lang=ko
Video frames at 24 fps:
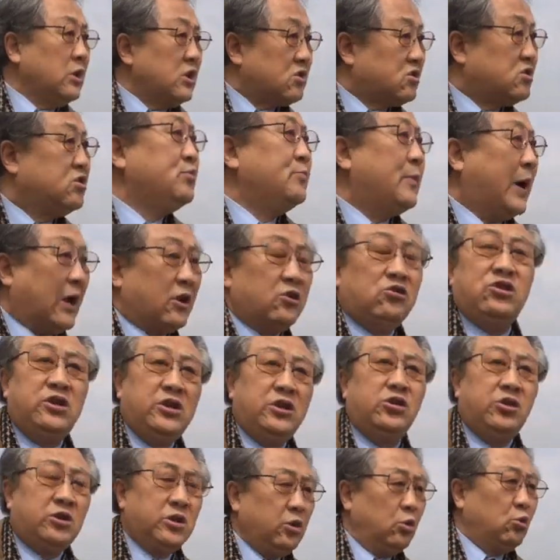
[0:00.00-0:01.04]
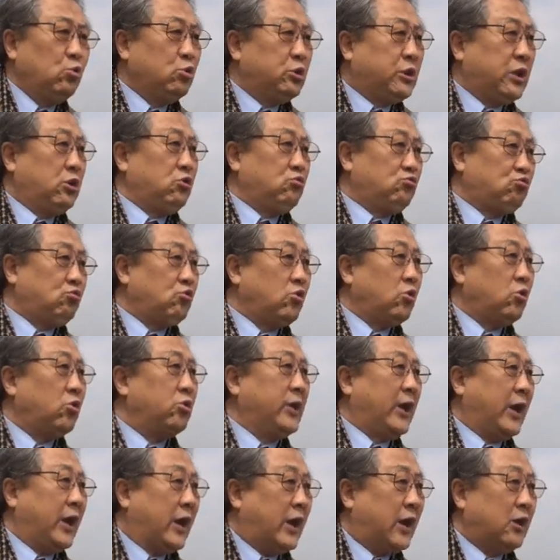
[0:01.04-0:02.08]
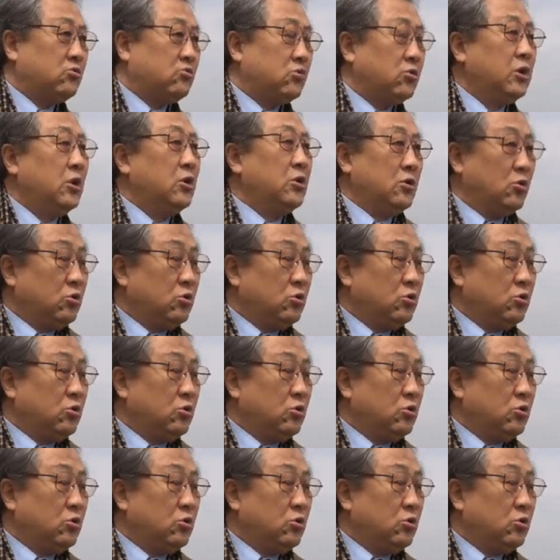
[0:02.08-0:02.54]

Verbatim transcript: 그 많은 인연이 어디로 들어오래 하고